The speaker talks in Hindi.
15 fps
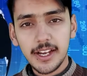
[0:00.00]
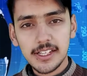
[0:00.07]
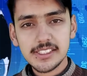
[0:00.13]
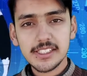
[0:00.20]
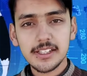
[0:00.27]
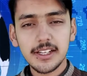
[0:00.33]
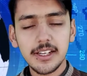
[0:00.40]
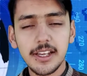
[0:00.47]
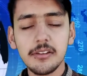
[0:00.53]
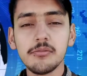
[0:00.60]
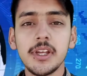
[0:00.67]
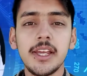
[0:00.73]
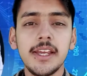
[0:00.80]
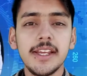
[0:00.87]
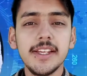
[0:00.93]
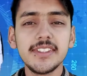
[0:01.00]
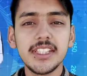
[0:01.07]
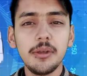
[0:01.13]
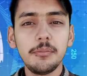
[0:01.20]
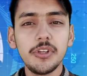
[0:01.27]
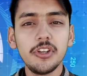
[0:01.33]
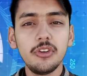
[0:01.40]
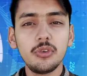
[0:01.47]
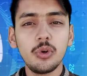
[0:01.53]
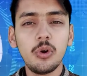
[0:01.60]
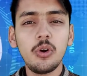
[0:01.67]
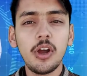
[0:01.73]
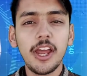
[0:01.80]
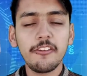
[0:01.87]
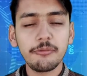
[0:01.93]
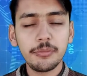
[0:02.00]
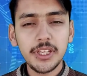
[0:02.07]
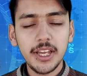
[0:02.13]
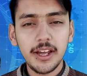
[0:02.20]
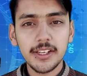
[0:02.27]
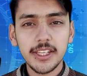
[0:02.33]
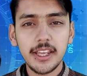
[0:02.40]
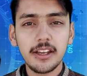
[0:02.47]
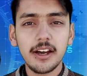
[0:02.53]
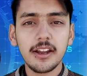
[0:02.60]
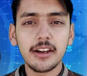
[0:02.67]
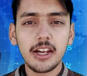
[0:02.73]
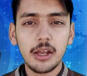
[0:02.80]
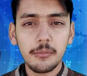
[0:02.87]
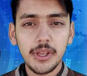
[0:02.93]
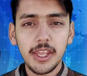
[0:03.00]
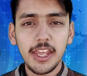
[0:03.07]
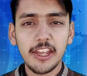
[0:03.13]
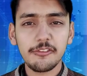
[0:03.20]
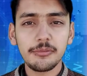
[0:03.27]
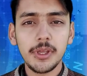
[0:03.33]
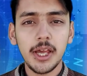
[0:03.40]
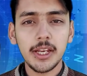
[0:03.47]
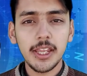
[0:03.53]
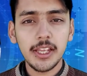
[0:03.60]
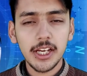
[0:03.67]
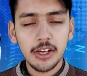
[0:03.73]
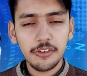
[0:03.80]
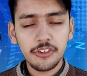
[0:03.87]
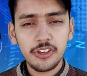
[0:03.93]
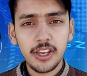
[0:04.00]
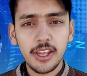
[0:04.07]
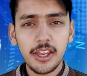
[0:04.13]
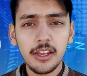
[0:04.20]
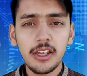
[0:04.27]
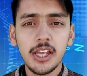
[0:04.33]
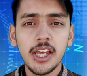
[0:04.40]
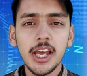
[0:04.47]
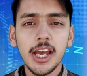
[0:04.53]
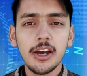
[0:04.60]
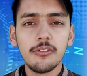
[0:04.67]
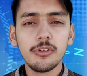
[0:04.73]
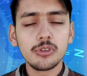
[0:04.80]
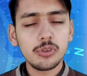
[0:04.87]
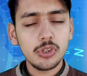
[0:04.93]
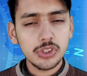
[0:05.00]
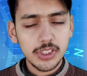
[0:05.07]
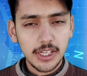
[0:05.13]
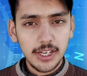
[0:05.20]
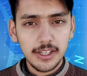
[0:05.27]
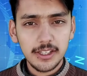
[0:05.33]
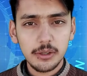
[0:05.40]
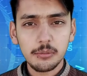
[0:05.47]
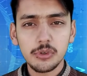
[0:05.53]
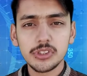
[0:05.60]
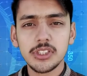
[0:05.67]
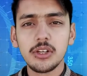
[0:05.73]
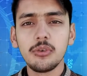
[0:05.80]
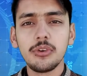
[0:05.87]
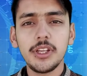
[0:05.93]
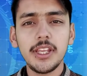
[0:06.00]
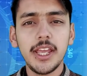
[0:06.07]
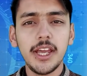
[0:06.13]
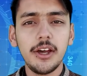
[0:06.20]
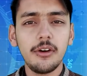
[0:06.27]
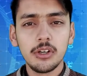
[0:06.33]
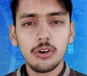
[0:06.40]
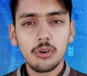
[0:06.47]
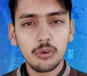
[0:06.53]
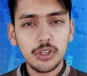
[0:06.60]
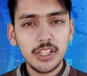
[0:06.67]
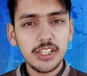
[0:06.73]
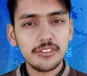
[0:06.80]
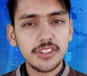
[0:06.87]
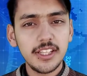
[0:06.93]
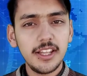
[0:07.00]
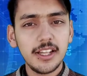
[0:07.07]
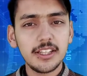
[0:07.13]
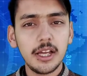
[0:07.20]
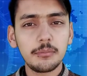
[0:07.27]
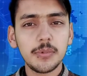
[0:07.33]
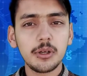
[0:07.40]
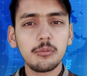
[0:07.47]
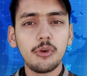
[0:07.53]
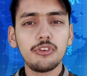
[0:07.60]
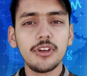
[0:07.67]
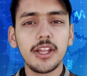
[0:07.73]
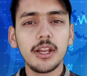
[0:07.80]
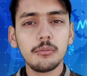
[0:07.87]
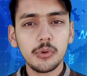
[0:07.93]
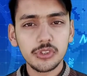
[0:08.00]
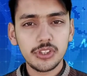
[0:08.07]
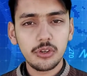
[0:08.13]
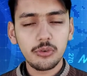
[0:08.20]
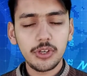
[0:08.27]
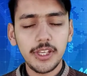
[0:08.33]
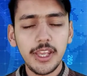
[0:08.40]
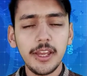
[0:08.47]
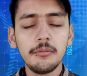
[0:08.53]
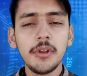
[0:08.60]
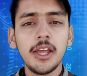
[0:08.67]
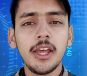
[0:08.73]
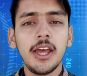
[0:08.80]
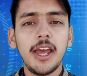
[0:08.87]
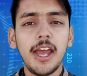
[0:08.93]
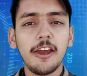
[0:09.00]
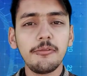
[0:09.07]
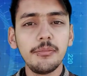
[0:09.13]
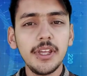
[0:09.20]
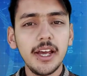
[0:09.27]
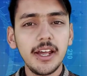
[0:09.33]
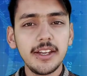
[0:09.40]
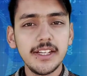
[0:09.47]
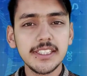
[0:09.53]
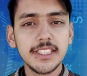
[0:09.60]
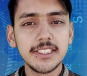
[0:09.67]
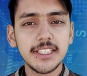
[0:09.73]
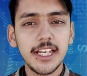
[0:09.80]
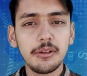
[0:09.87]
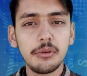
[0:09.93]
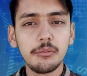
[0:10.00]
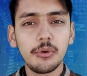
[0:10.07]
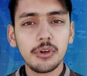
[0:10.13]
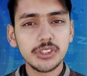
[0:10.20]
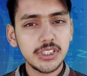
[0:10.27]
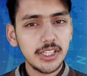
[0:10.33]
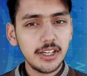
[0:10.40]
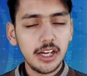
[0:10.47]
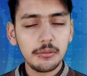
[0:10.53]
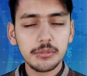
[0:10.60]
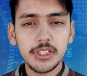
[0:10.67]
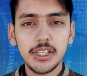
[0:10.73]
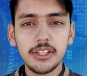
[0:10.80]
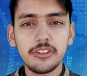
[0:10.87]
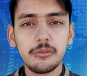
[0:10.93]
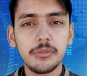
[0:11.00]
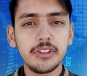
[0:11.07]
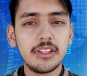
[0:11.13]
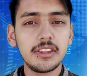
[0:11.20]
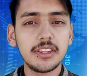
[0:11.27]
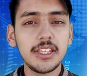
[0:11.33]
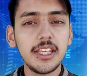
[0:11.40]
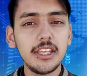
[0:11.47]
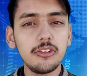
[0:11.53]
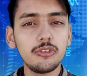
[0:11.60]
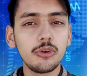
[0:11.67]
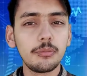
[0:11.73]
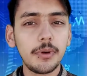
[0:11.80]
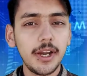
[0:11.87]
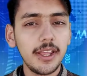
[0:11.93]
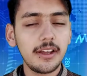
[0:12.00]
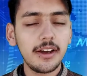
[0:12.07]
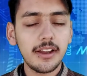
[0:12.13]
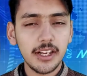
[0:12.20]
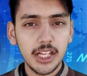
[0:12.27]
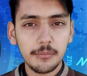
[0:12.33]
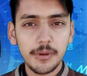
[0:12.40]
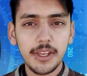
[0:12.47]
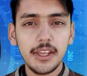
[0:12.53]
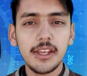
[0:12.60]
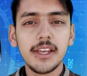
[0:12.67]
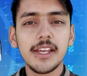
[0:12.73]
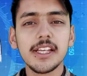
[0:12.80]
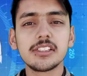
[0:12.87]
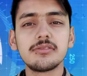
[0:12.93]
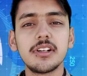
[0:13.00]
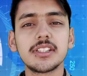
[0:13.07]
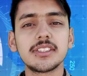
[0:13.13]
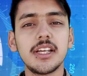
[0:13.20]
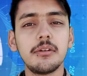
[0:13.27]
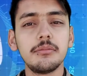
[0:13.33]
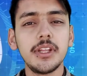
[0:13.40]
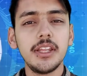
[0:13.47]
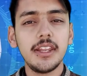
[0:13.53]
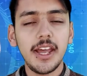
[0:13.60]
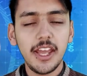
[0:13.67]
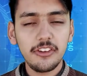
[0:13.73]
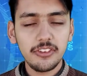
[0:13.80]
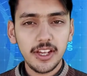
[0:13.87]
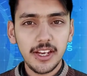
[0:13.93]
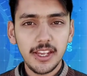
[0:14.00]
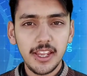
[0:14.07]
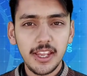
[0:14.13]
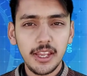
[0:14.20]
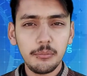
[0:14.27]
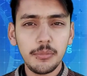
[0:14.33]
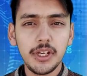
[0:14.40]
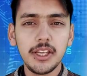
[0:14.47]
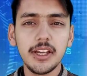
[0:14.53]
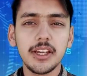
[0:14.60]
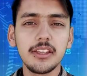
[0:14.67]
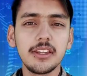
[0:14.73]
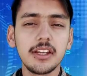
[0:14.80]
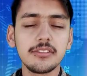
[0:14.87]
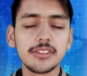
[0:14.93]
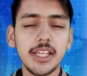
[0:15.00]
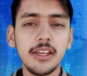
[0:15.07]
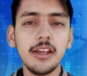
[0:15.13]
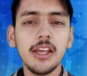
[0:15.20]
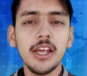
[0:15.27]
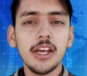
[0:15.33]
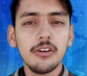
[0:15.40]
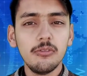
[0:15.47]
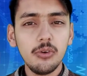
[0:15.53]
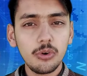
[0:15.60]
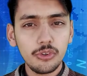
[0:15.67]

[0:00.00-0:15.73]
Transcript: ला सका है इसके पीछे जो एफ बी आर के कारनामे हैं एफ बी आर की काविशें हैं उनको सराहना बहुत ज़रूरी है और उनकी तफसीत आप तक पहुँचाना बहुत ज़रूरी है एफ बी आर ने इस सिलसिले में बहुत से काम किए जिनमें से तीन जो बड़े कारनामे इस वक्त सामने लाए जा रहे हैं मीडिया की तरफ से वो